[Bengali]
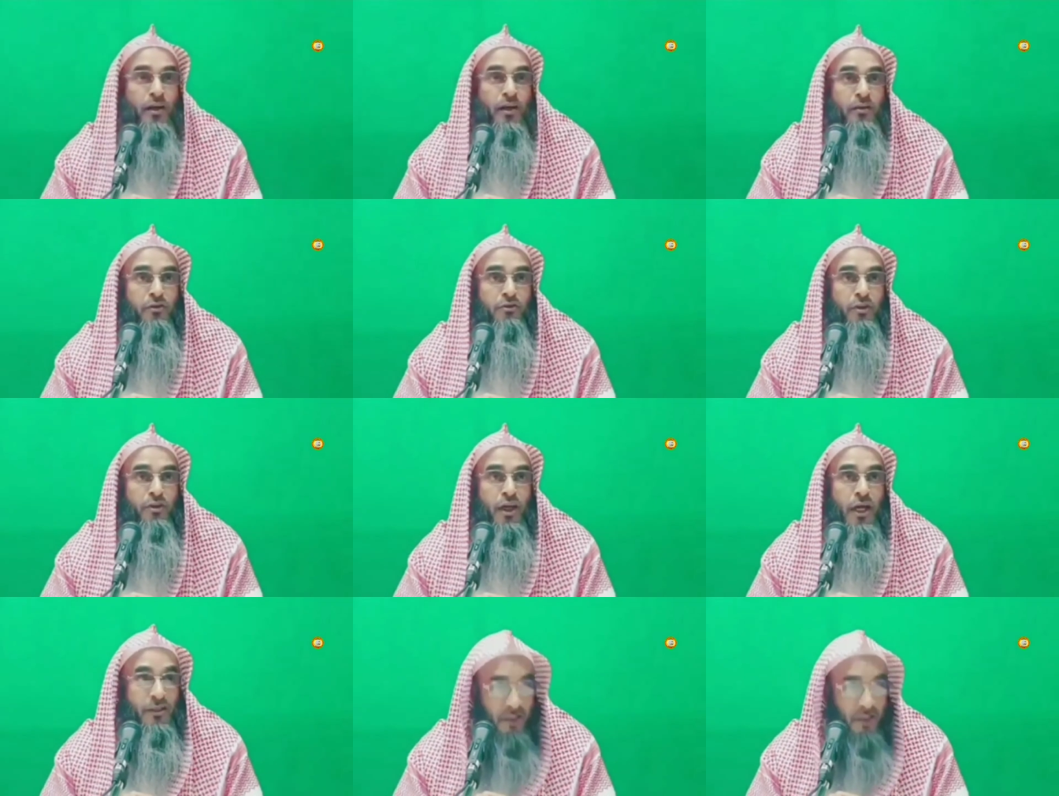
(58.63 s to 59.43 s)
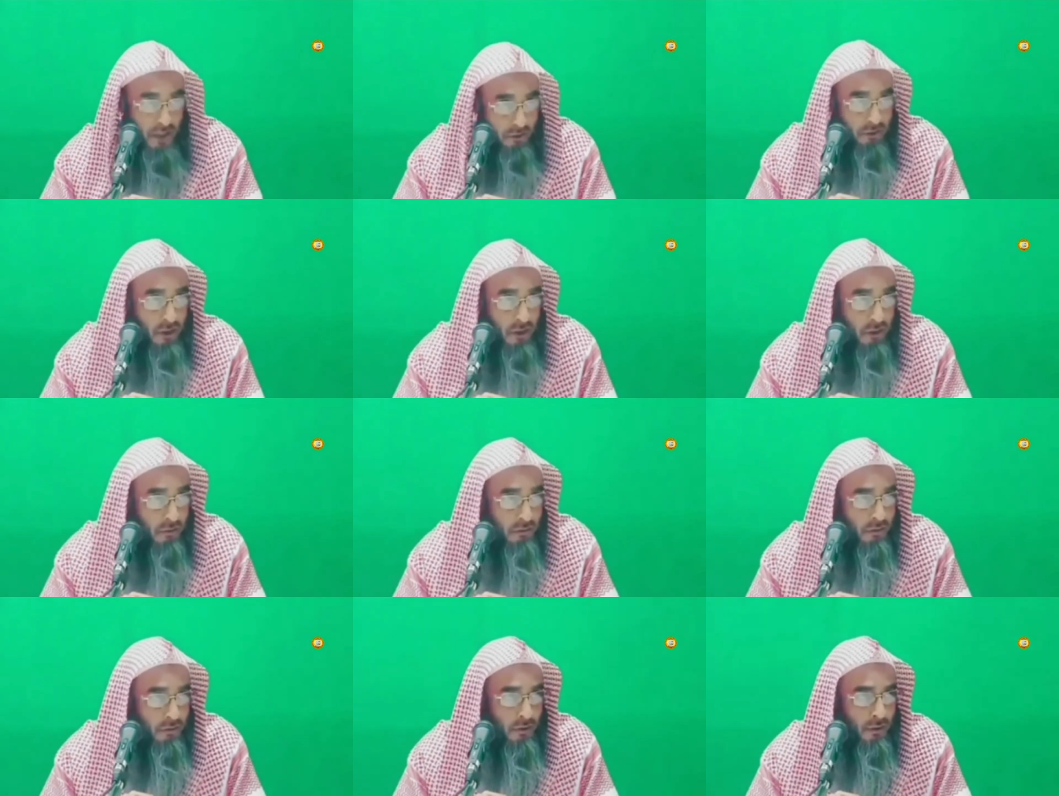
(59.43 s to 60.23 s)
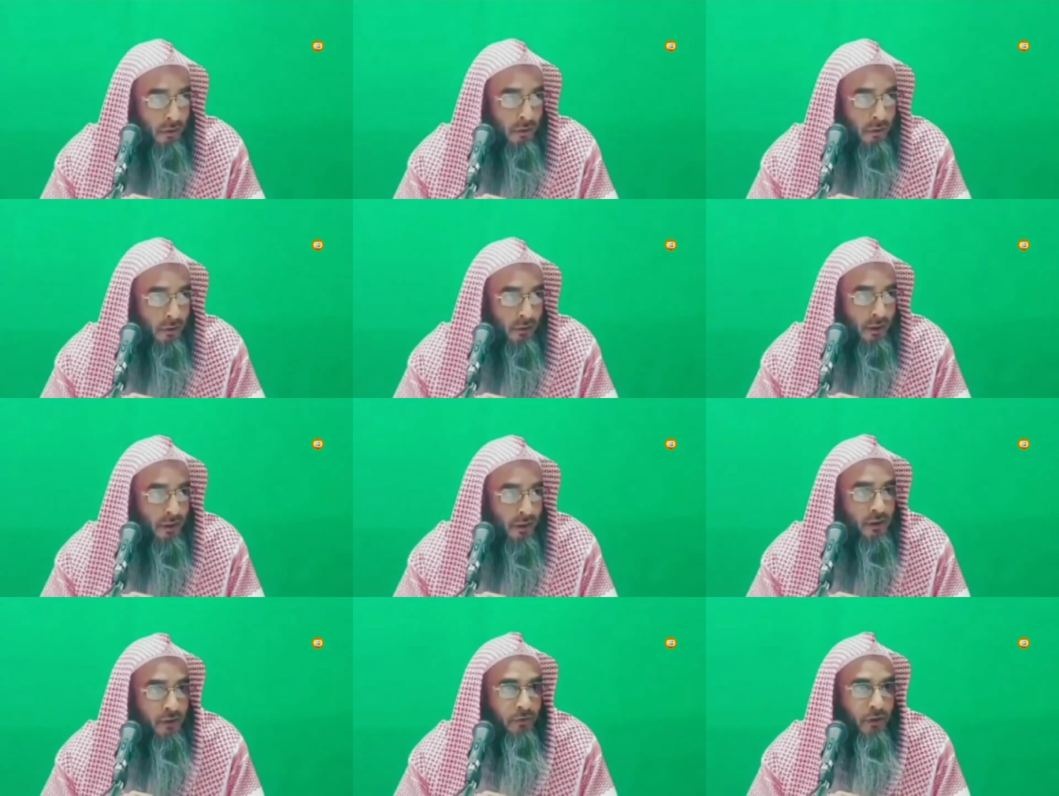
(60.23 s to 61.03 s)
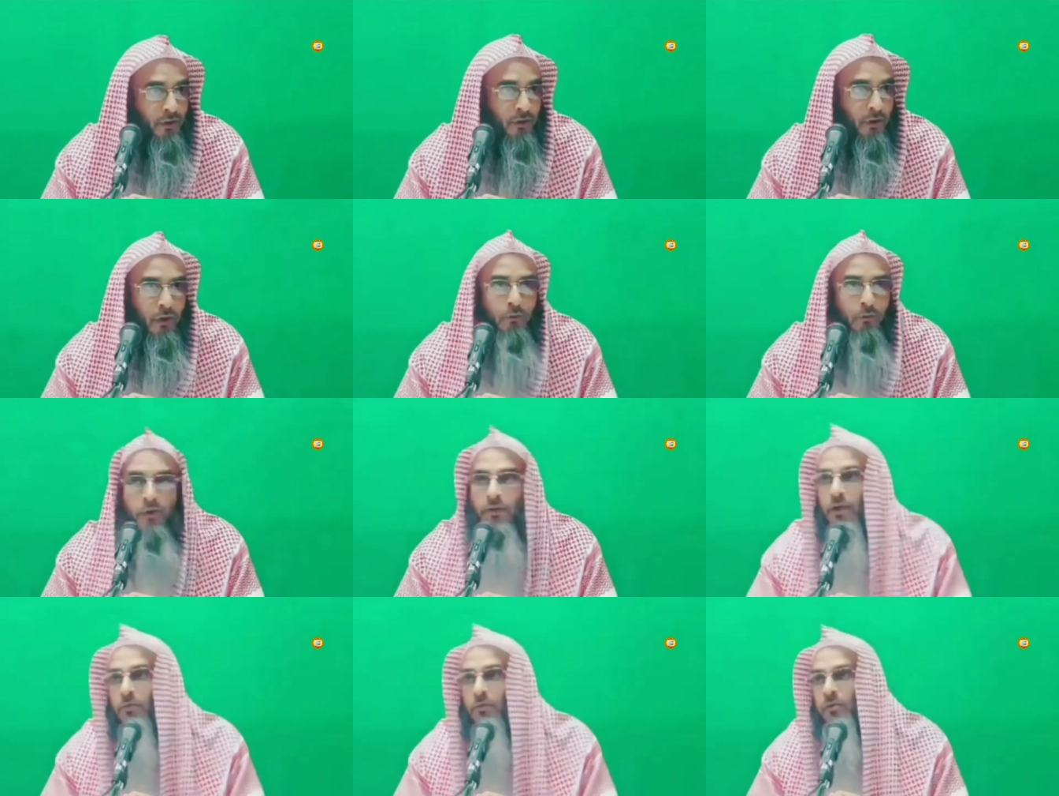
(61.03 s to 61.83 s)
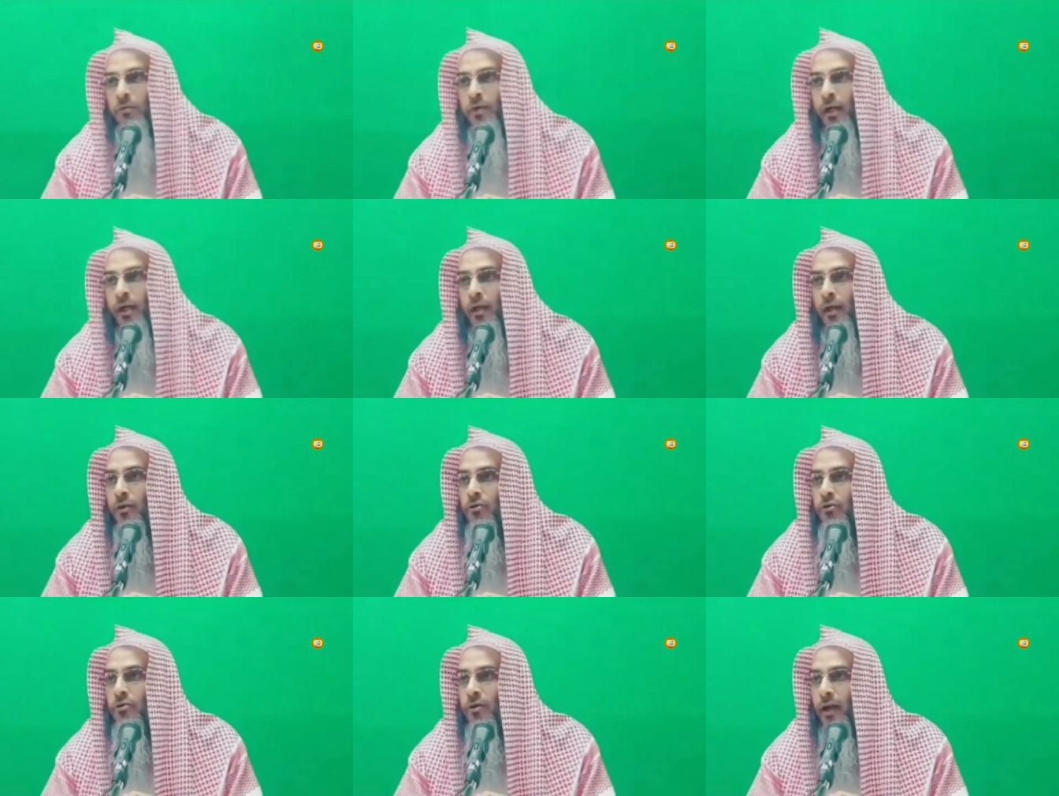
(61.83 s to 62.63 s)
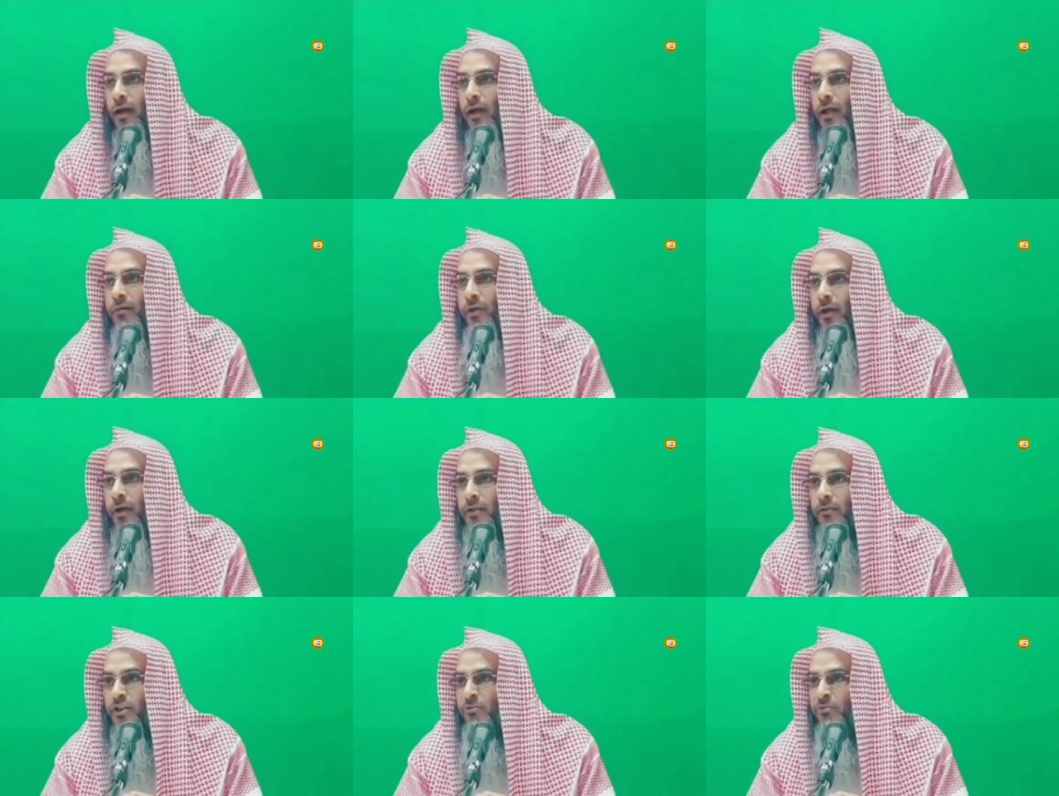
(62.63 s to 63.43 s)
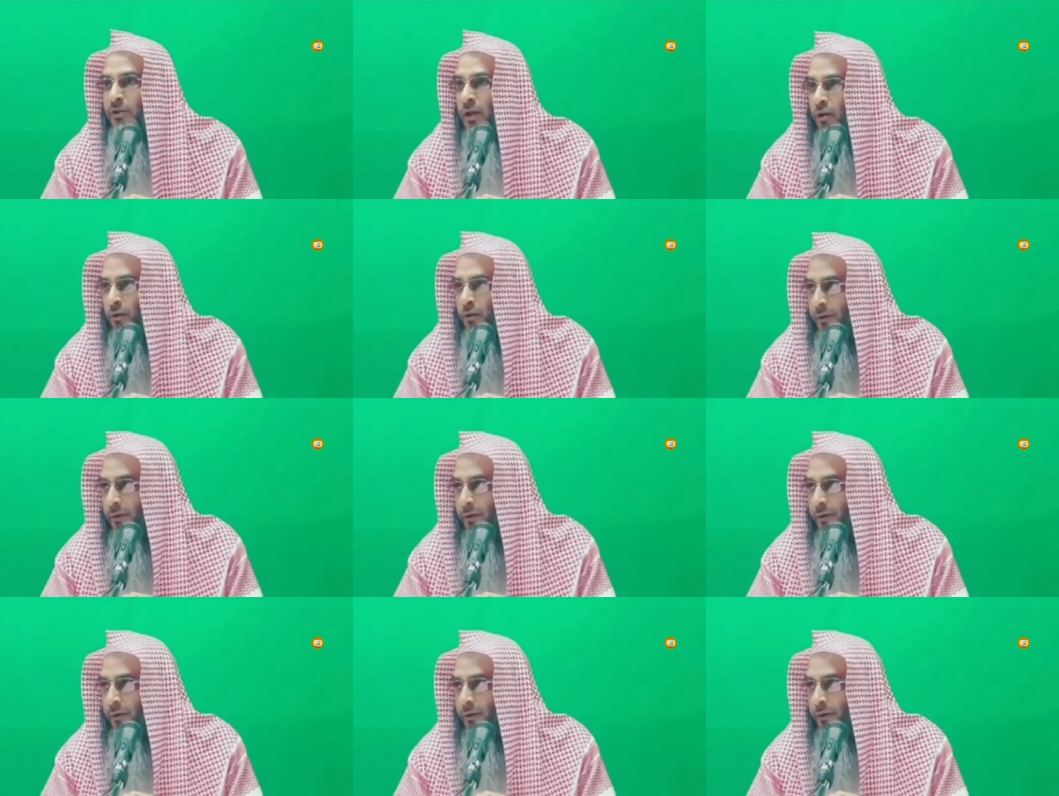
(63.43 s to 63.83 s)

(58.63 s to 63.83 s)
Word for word: যেত না আছে কোথাও তাহলে এসব কথা খবরদার বলবে এটা আল্লাহ রসুলের আগে বেড়ে যাও সীমালম্বন